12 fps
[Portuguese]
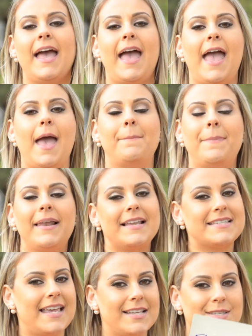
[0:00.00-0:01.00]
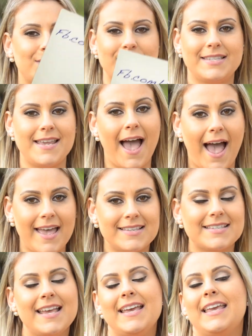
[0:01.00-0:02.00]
é, pelas redes sociais,